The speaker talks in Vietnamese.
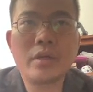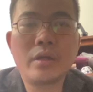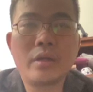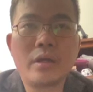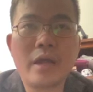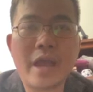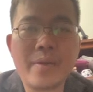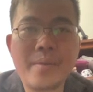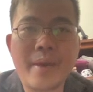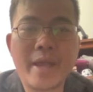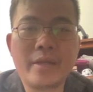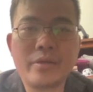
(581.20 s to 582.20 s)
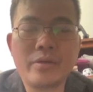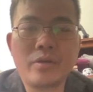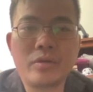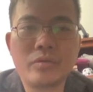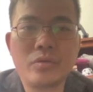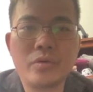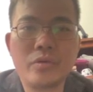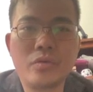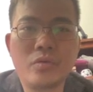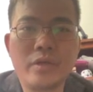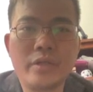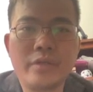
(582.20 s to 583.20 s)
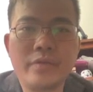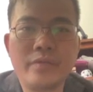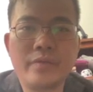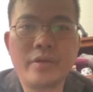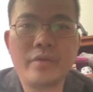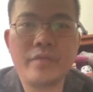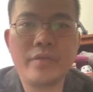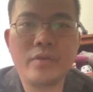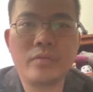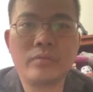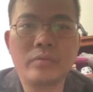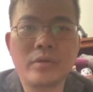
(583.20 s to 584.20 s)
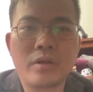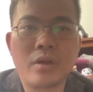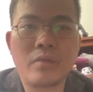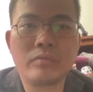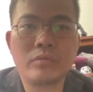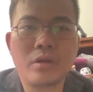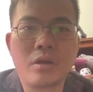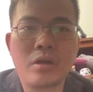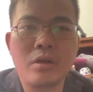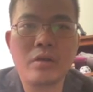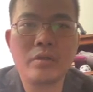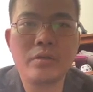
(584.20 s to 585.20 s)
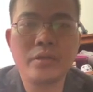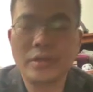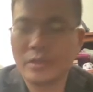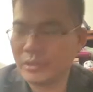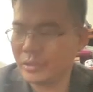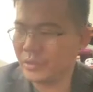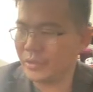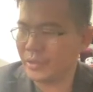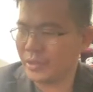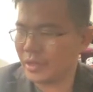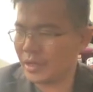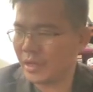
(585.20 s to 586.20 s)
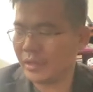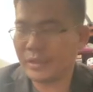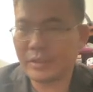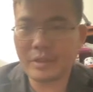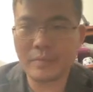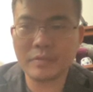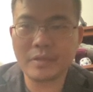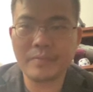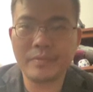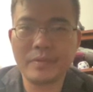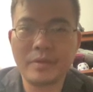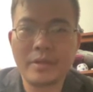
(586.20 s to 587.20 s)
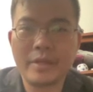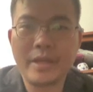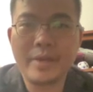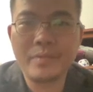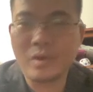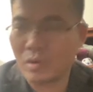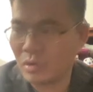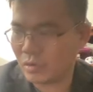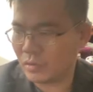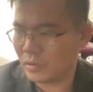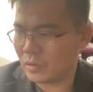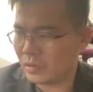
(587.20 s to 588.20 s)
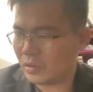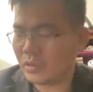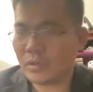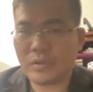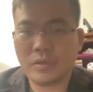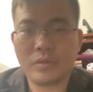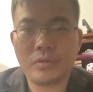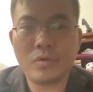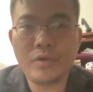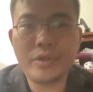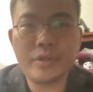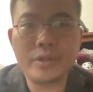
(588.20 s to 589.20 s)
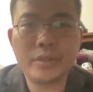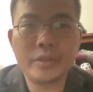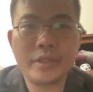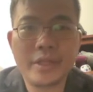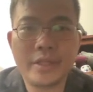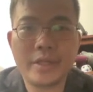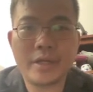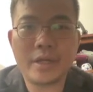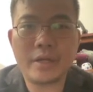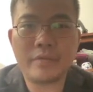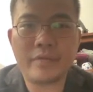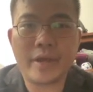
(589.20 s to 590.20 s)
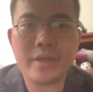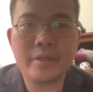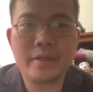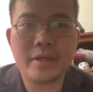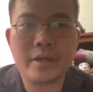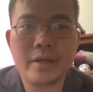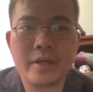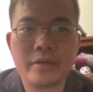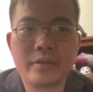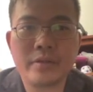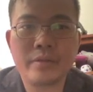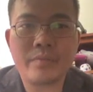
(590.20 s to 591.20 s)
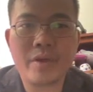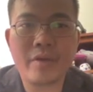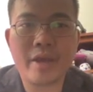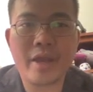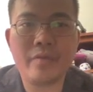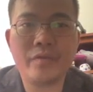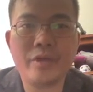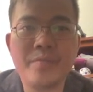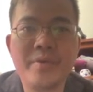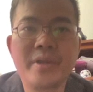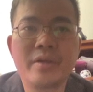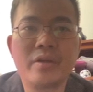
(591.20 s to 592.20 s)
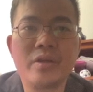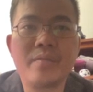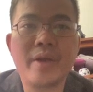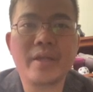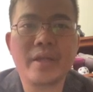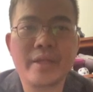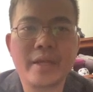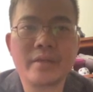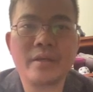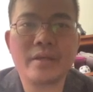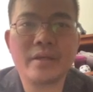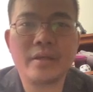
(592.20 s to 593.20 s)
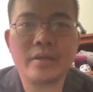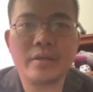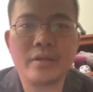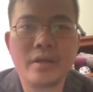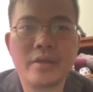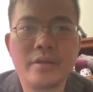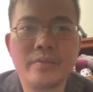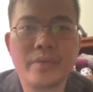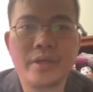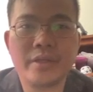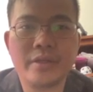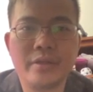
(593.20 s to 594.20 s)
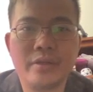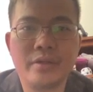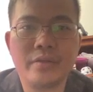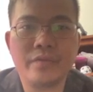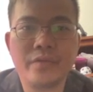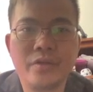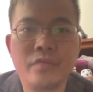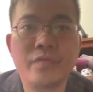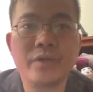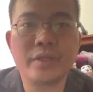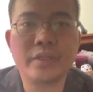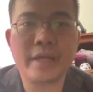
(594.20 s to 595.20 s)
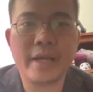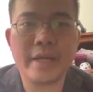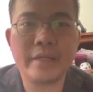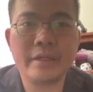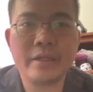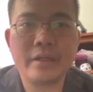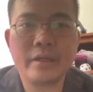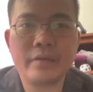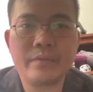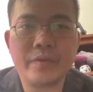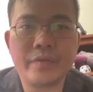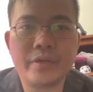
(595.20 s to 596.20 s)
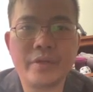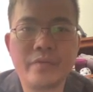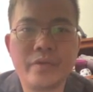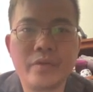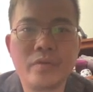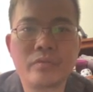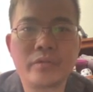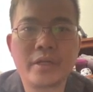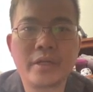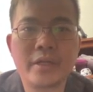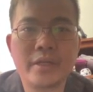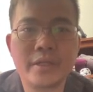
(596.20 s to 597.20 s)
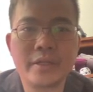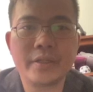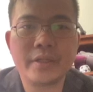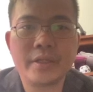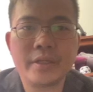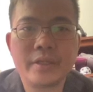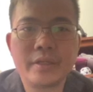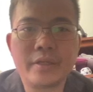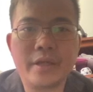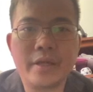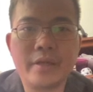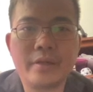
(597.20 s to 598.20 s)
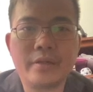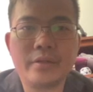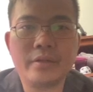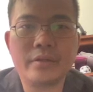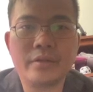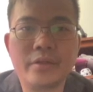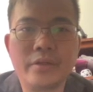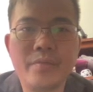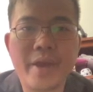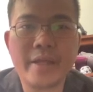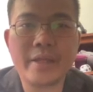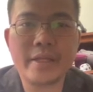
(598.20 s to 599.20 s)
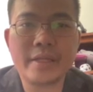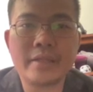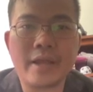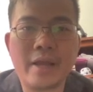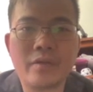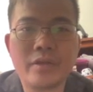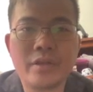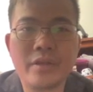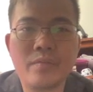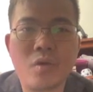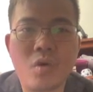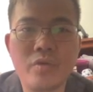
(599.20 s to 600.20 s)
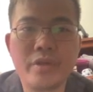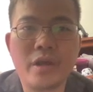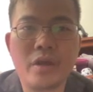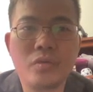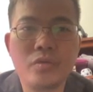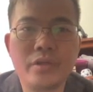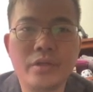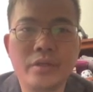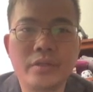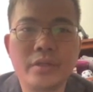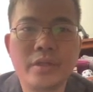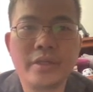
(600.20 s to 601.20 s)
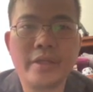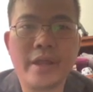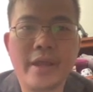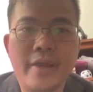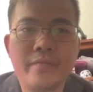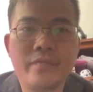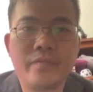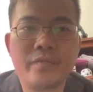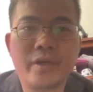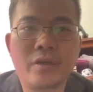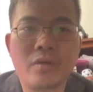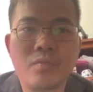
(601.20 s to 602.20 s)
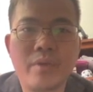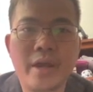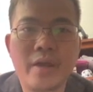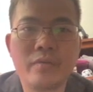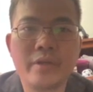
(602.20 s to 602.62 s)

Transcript: à, 23 người con nuôi của chị à, Phi Nhung không có người à, chăm sóc à, giám hộ nuôi dưỡng thì à, phải à, báo cáo với ủy, ủy ban nhân dân nơi nơi mà chị à, Phi Nhung phường xã mà chị Phi Nhung đăng ký á, để được ủy ban nhân dân xã có trách nhiệm hỗ trợ nuôi dưỡng trẻ em và thông báo